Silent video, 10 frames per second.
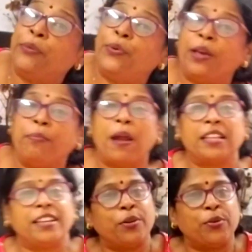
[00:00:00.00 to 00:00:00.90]
ভরে
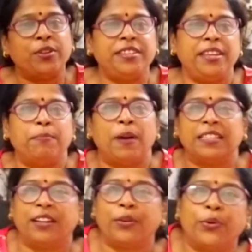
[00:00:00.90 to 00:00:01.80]
বাজার করেছি
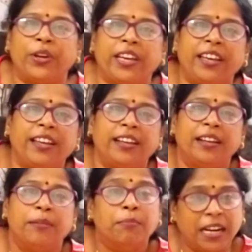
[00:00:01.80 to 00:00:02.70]
বাজার করে
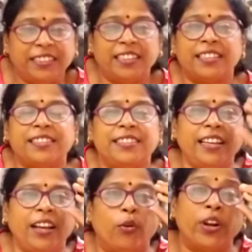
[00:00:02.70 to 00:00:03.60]
বাড়িতে এসেছি
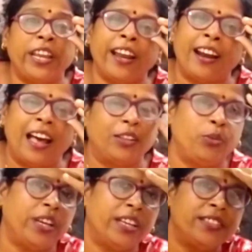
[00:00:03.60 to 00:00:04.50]
অনেক রাত
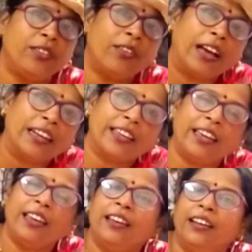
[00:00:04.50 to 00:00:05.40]
হয়ে গেছিলো কালকে
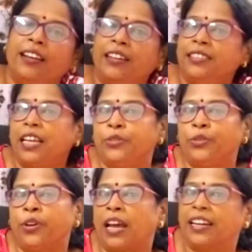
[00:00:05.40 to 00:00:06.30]
যার
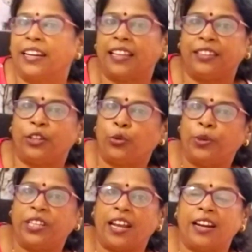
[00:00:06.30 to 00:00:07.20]
জন্য কালকে রাত্রে
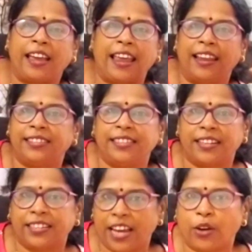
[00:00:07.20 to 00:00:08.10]
তোমাদের আর
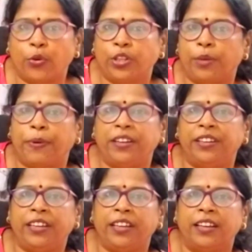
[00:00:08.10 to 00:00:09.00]
গ্যালাক্সিটা শেয়ার করতে
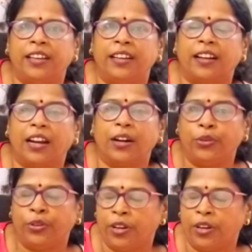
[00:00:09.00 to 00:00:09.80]
পারিনি কারণ